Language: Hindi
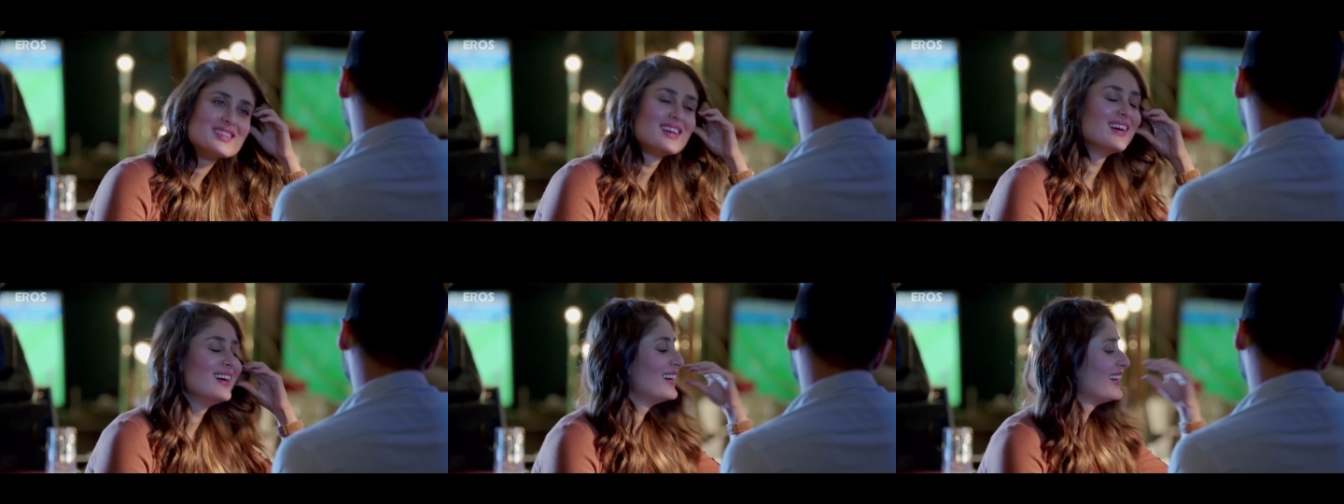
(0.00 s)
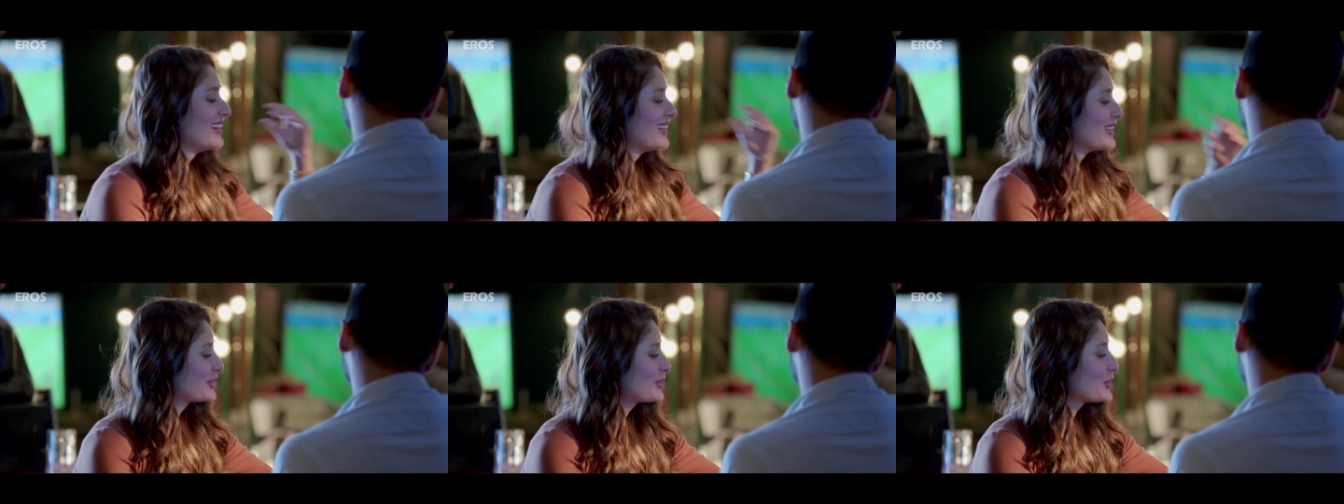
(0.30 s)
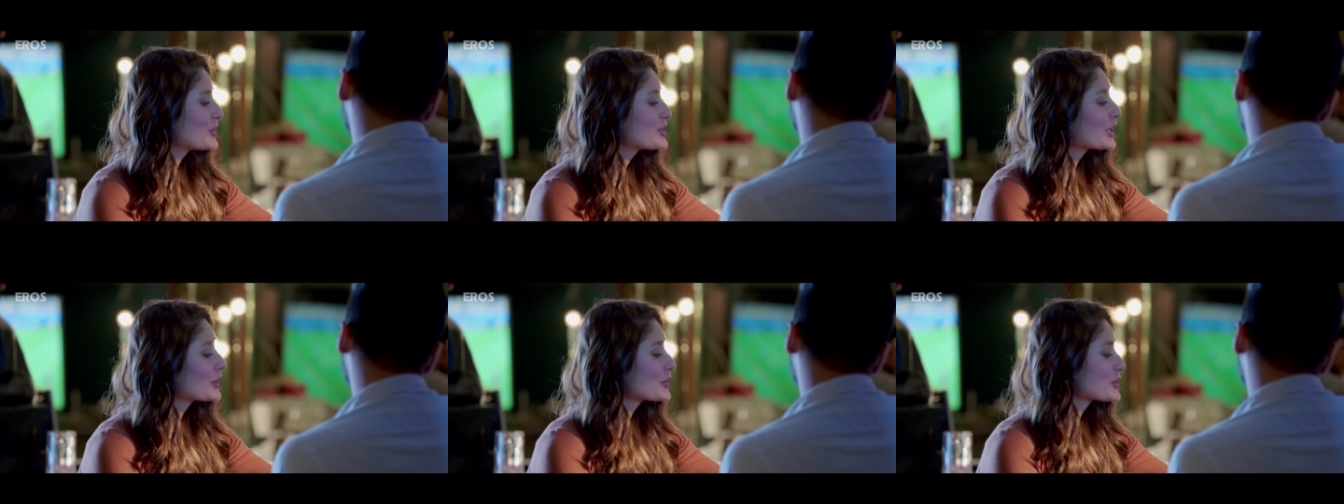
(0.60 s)
कोर्स
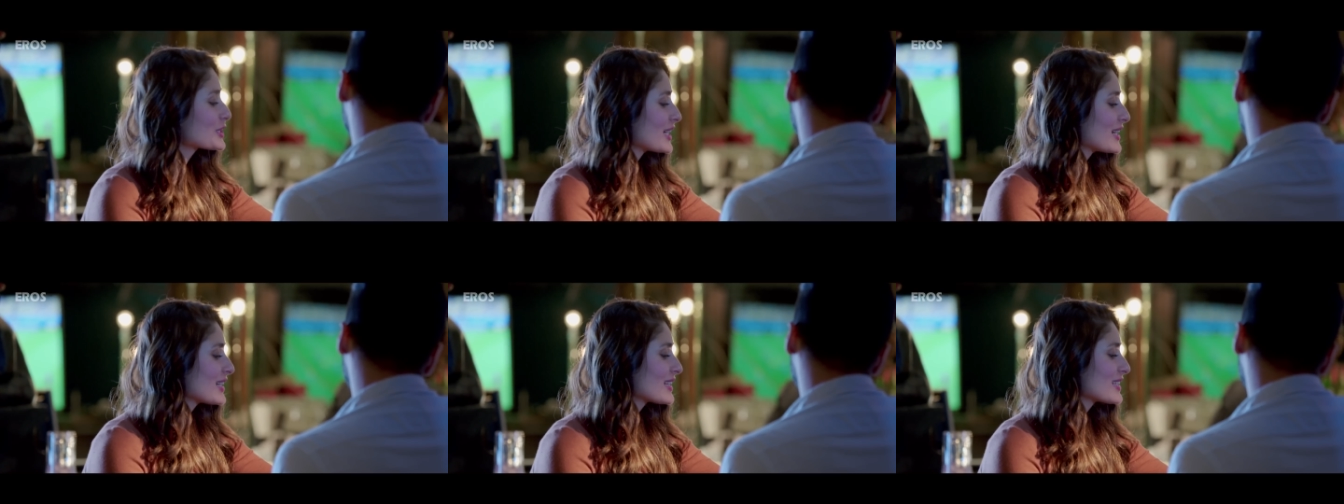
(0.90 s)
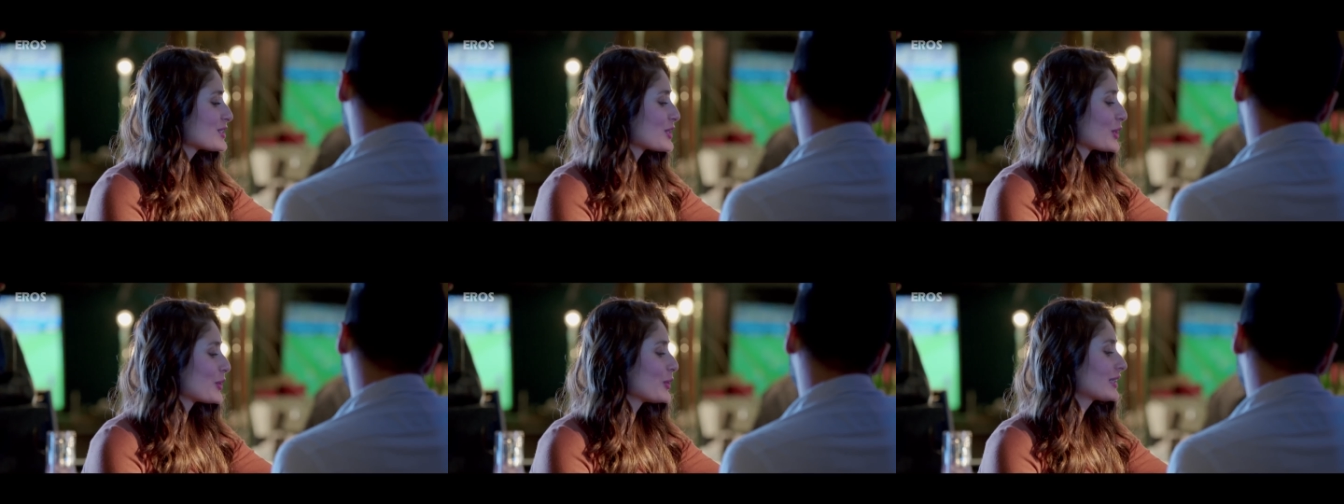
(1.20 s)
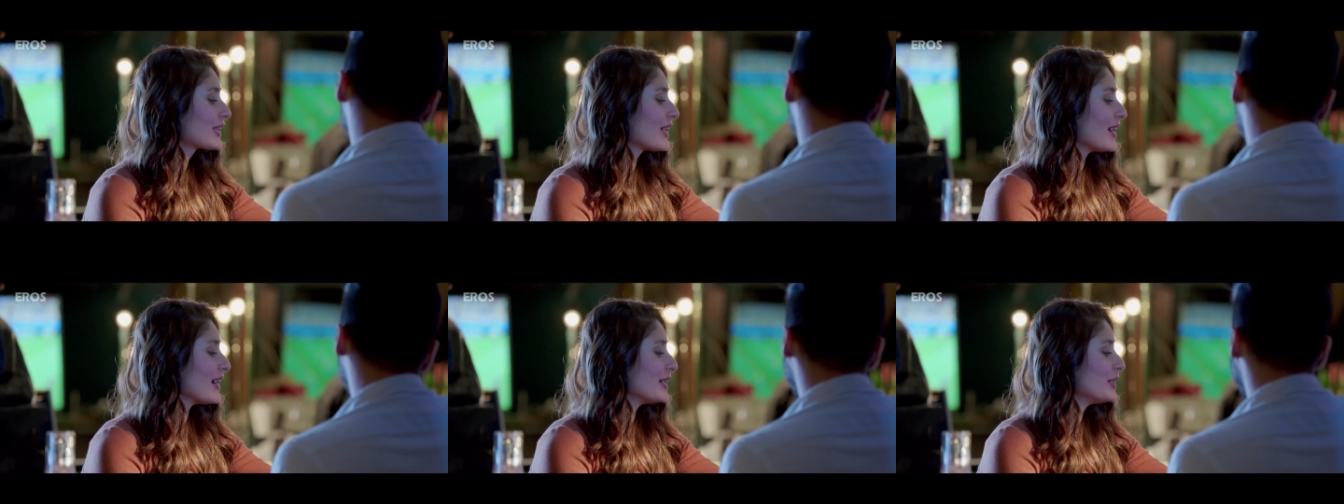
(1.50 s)
तुझे कुछ करने की
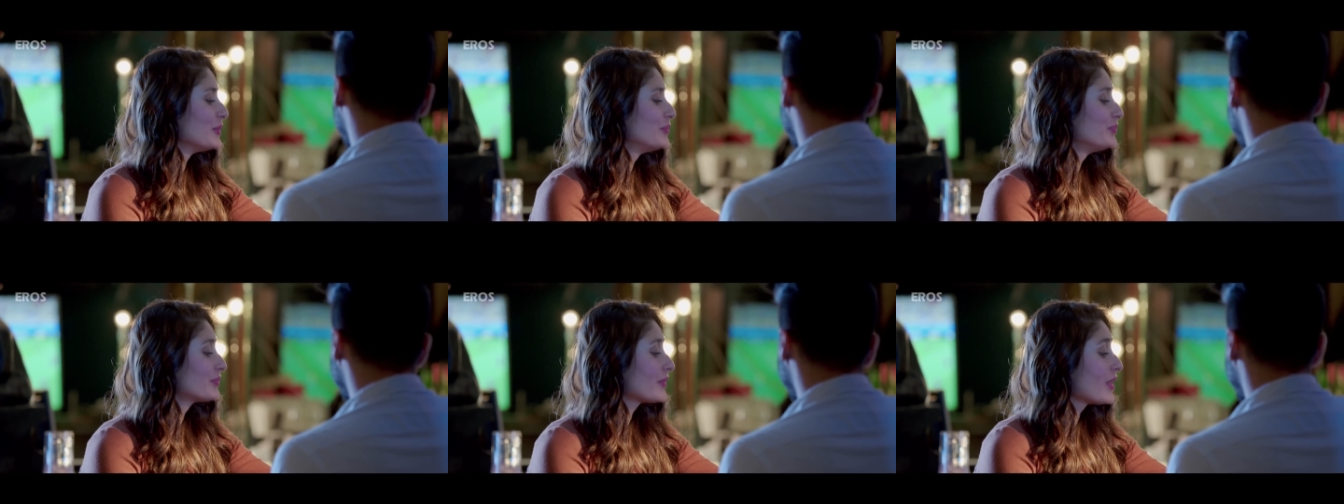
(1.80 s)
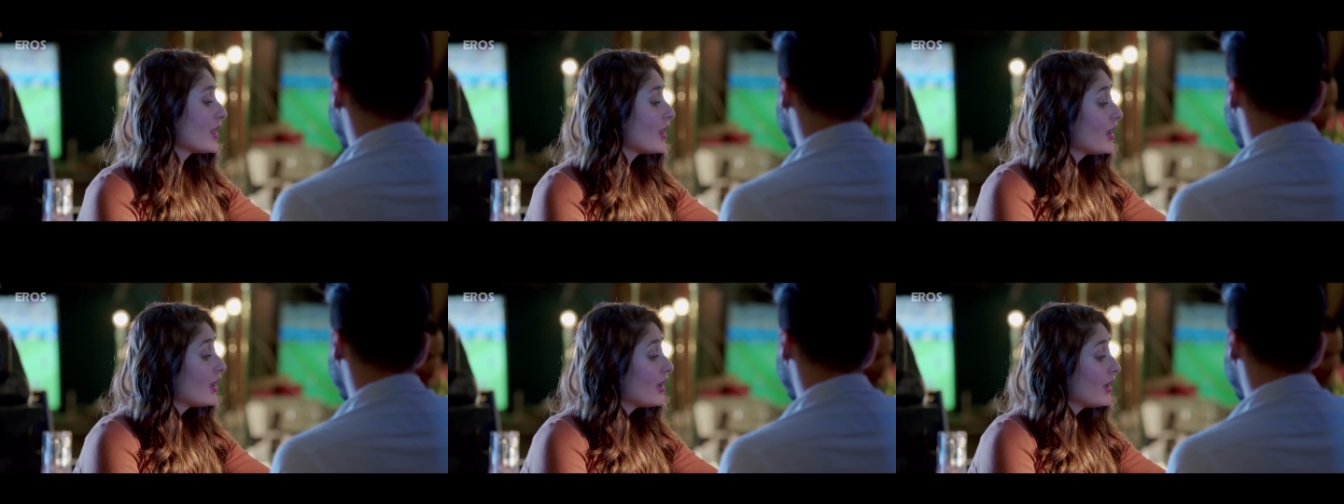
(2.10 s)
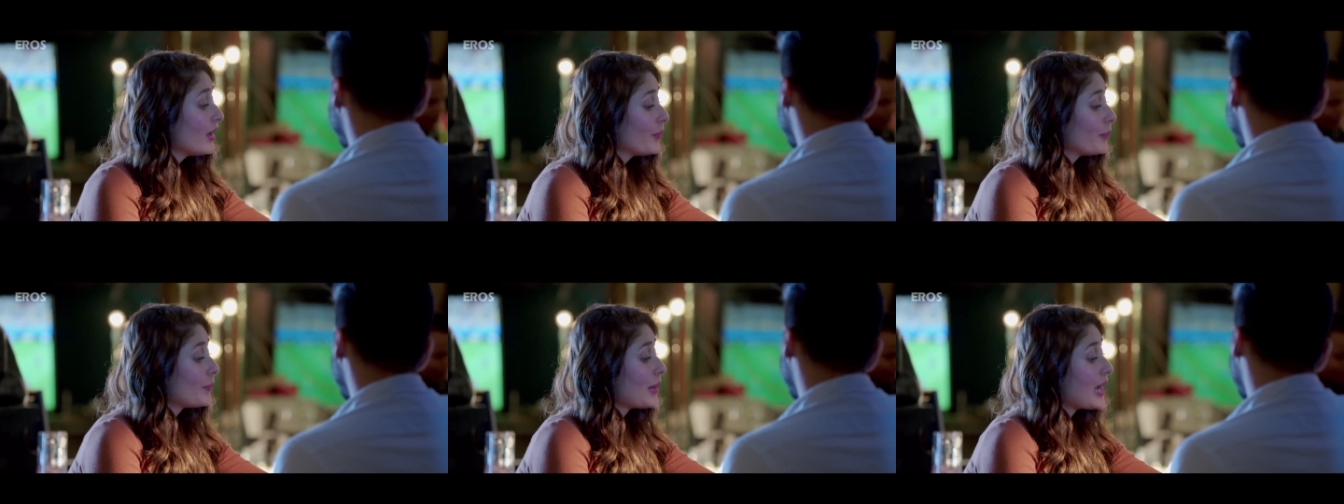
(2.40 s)
जरूरत क्या है
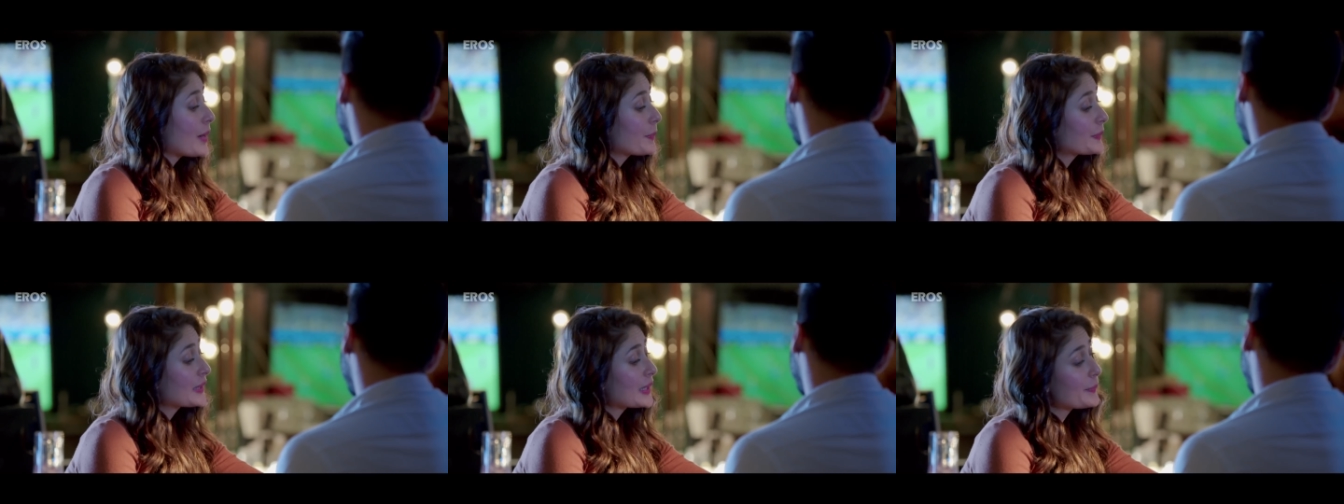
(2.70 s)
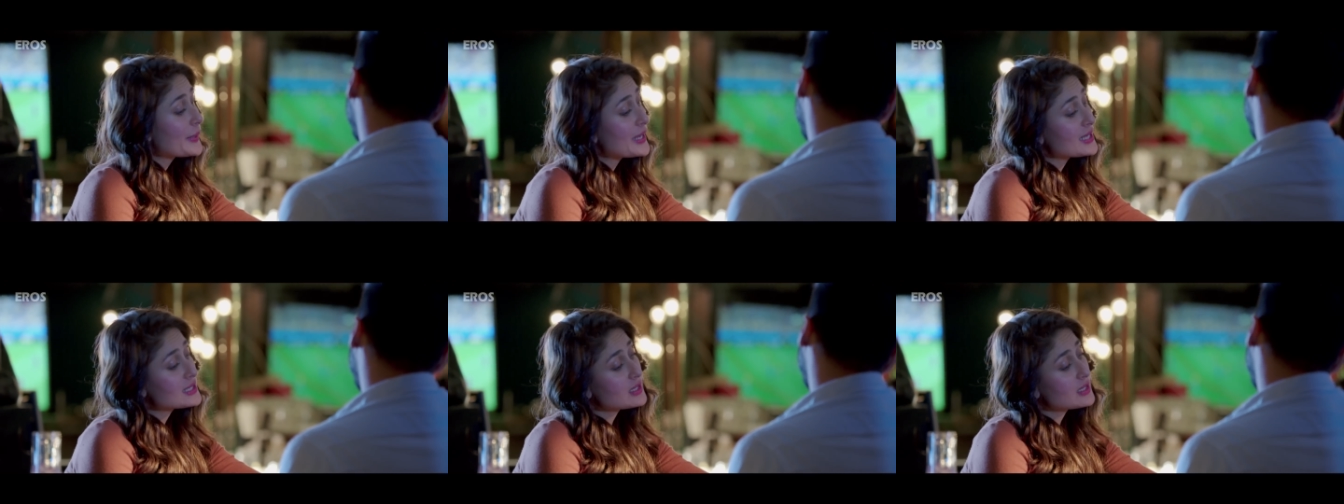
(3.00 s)
बाप के